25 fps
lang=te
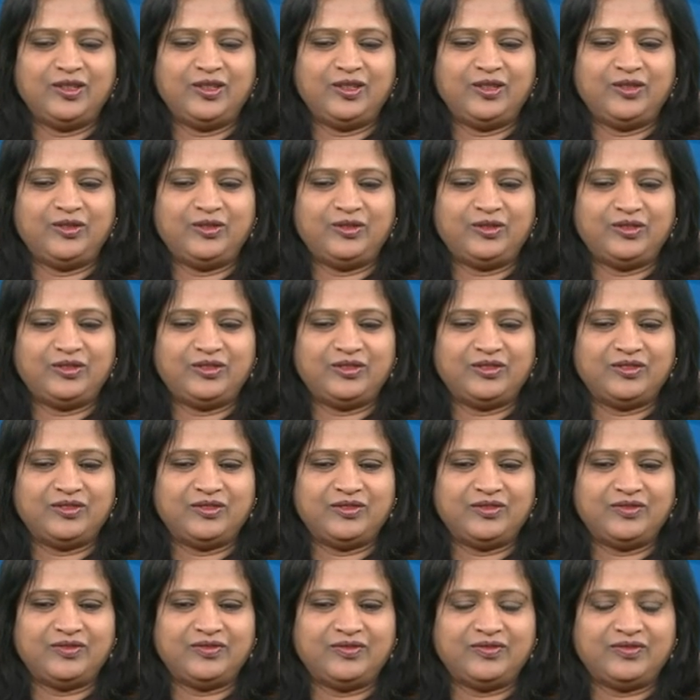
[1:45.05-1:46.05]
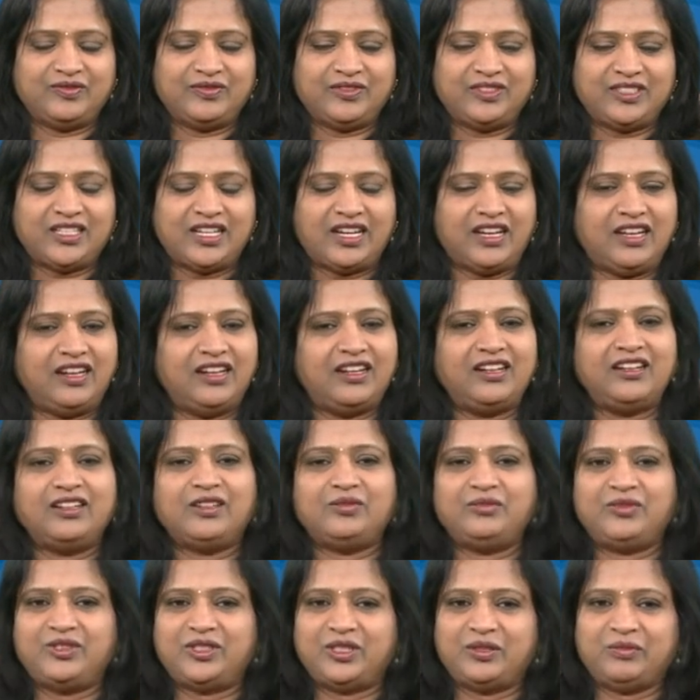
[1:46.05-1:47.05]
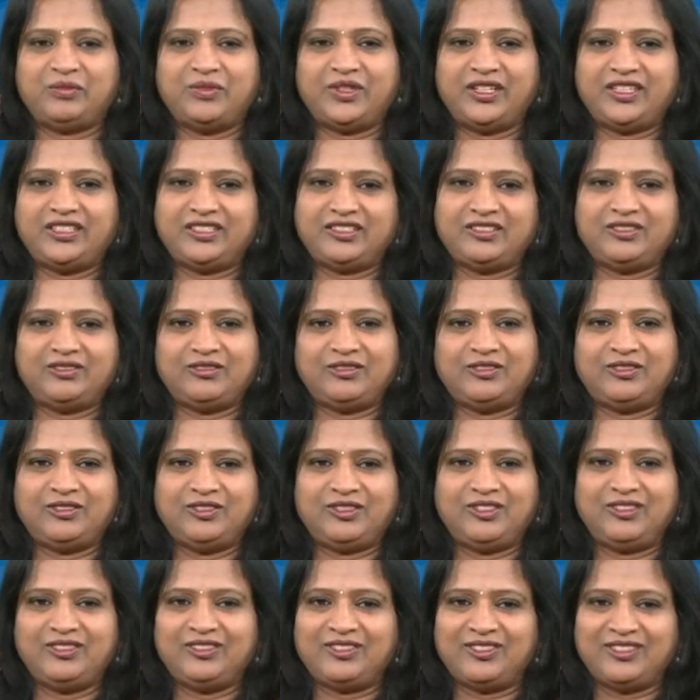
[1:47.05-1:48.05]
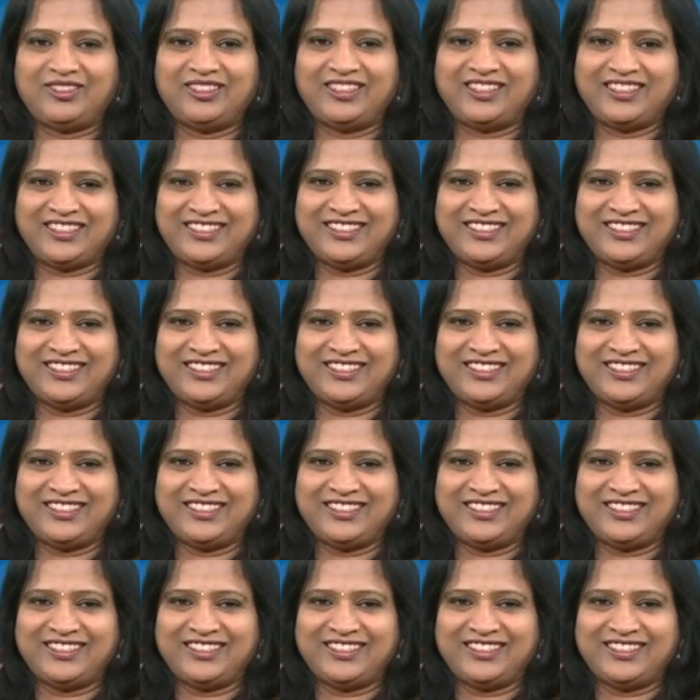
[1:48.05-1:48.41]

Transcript: నువ్వు చాలా డబ్బు సంపాదిస్తావు కోట్లు కోట్లు